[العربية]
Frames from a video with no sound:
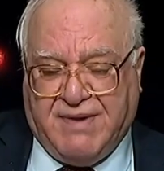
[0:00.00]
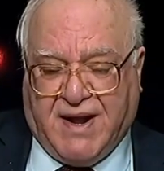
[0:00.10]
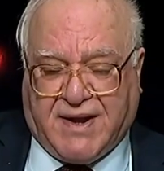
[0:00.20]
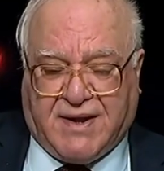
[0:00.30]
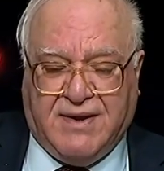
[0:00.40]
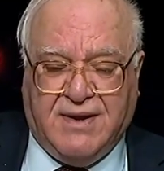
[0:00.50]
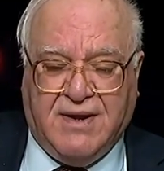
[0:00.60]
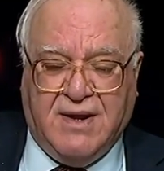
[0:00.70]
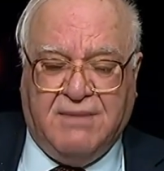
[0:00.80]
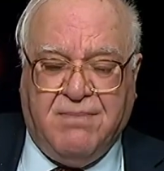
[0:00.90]
بالحقيقة
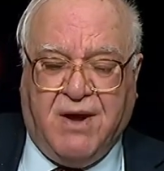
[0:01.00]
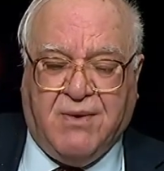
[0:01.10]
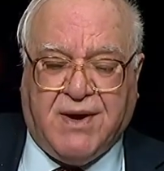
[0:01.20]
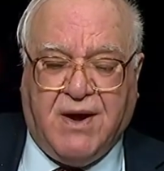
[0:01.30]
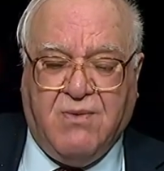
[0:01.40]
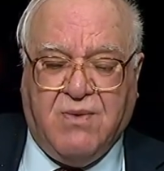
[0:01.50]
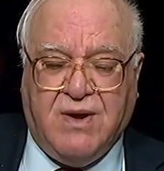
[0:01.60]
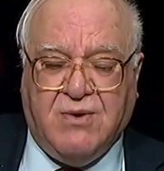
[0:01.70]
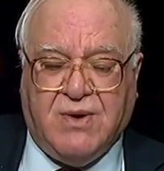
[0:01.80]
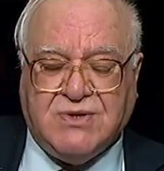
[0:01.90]
المحور
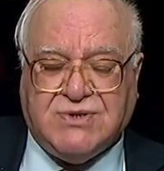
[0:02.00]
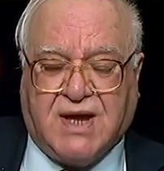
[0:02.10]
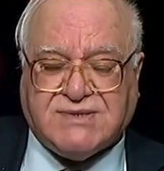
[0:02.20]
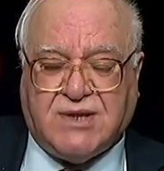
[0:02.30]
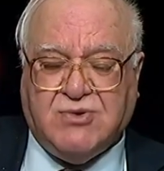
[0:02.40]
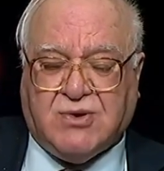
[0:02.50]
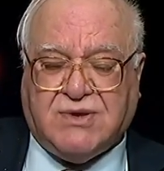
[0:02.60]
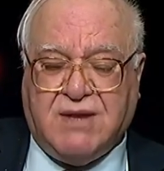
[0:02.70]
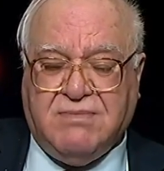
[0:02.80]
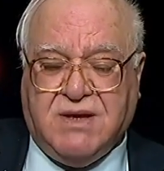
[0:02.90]
الأول هو إنشاء صندوق
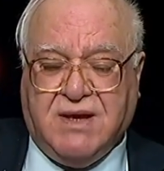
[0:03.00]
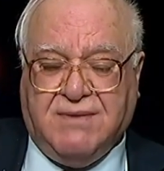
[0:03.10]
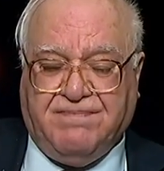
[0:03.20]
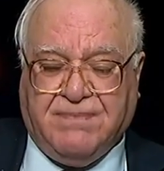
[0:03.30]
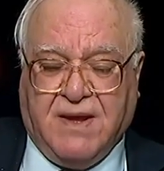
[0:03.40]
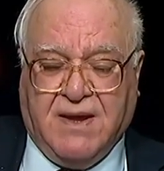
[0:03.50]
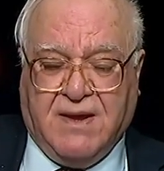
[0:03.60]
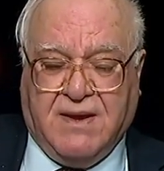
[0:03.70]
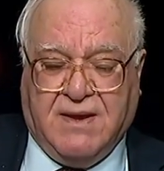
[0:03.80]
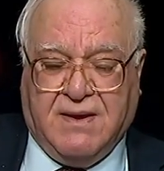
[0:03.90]
تنمية
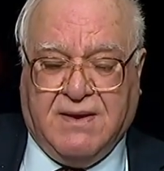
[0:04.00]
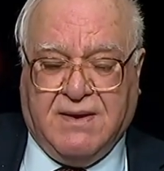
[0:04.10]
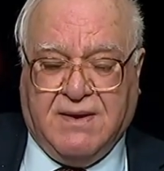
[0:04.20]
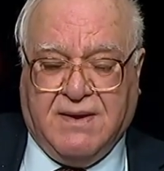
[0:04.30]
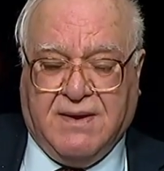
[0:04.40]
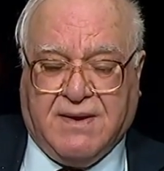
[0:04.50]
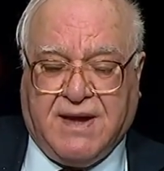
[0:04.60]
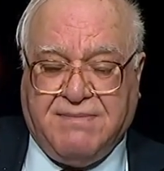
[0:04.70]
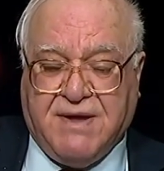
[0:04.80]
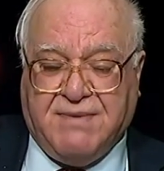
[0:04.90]
آه،
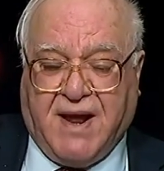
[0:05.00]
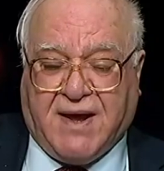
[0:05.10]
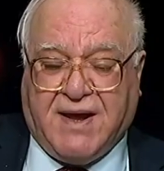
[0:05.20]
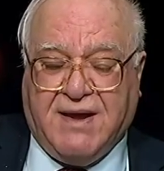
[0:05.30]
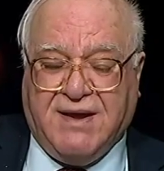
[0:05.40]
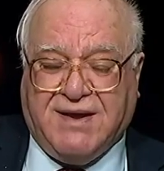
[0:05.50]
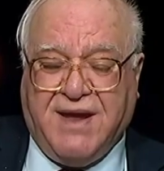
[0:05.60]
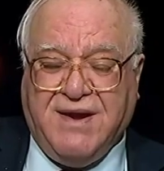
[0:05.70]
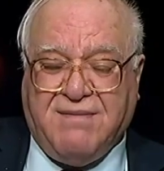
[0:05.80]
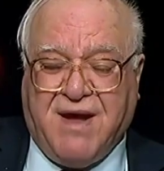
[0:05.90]
كبير بالحق
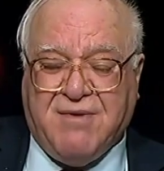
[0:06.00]
كأنما